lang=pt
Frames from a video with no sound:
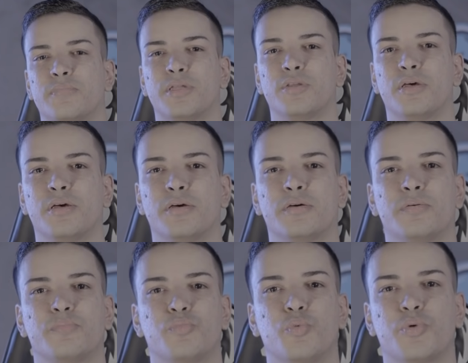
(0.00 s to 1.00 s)
Para
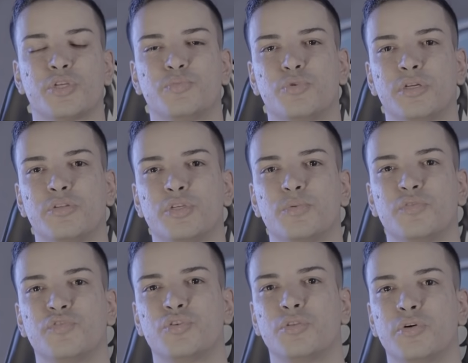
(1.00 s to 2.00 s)
o próximo ano,
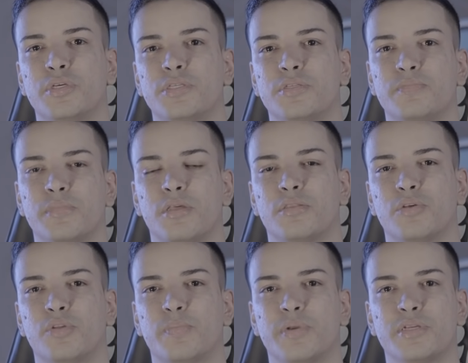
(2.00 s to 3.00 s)
2022,
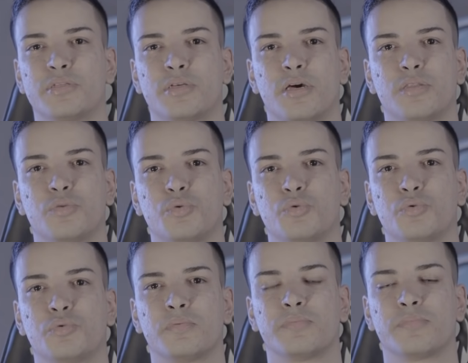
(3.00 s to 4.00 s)
todo aprendizado,
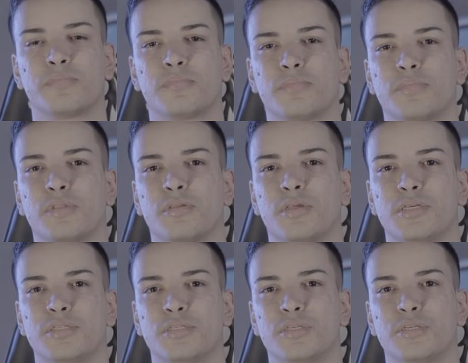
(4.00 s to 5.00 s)
todo
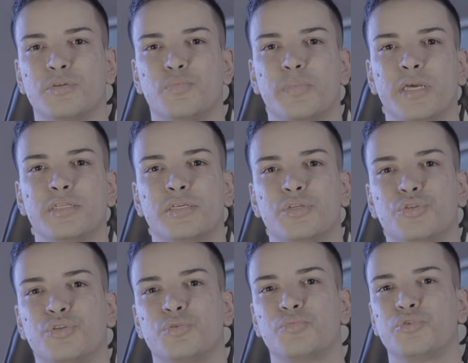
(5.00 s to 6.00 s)
esse um mês aí
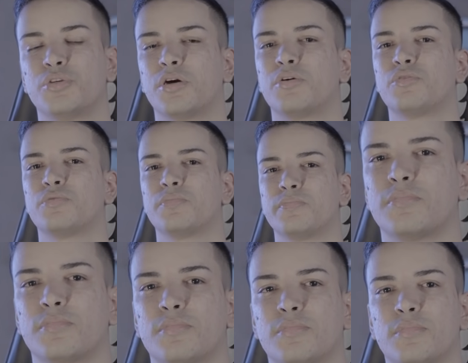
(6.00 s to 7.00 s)
de Mundial
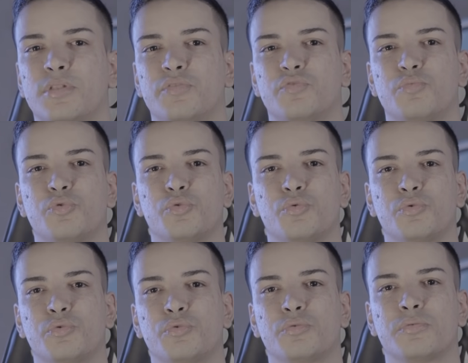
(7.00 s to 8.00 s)
levou
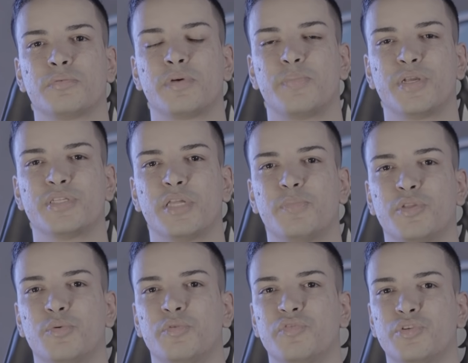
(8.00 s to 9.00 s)
muito aprendizado para
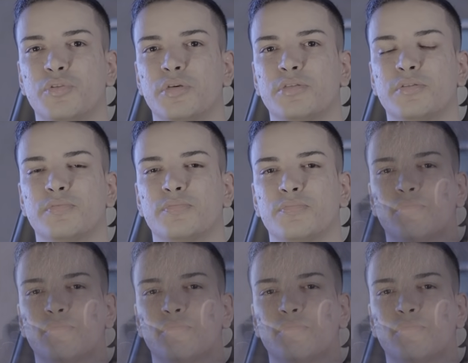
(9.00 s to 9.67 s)
2022.